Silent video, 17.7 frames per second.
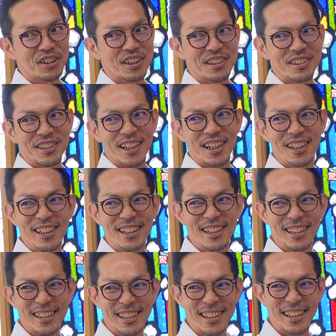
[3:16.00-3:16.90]
んない。そっ
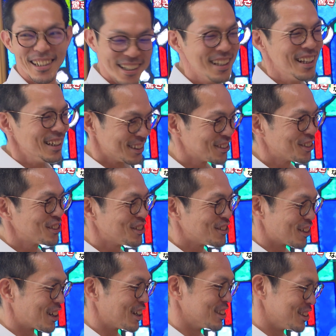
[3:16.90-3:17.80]
ちの
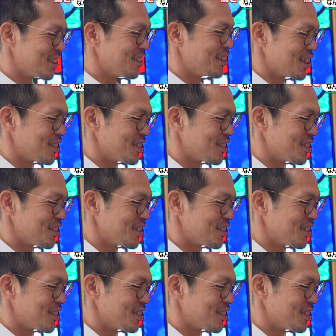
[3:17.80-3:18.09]
方が驚き